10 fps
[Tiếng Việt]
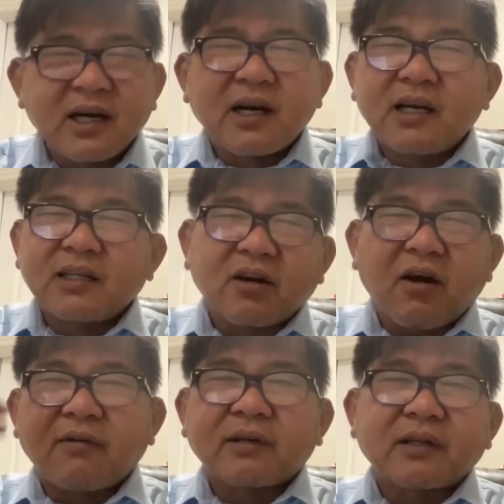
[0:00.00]
chơi
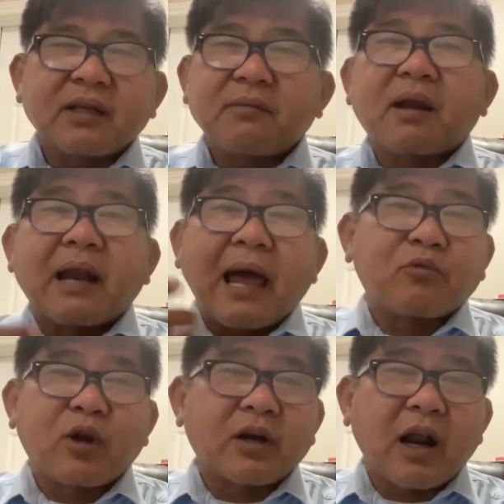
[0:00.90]
cho có lên tiếng nhưng mà
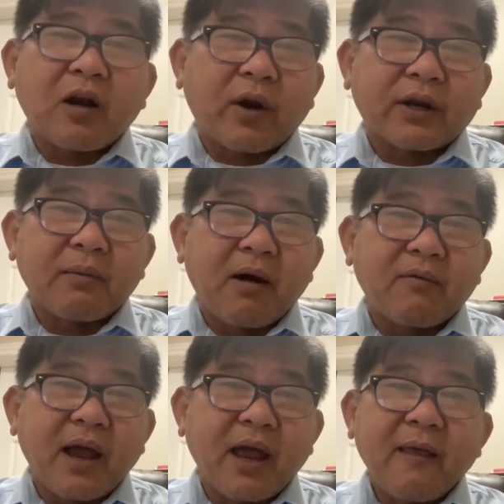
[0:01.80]
làm luật ra luật để
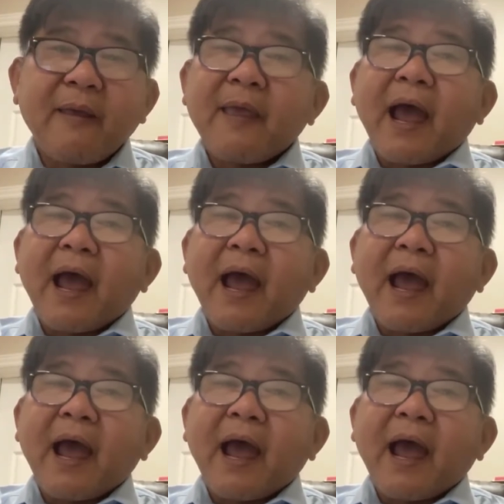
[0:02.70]
bảo vệ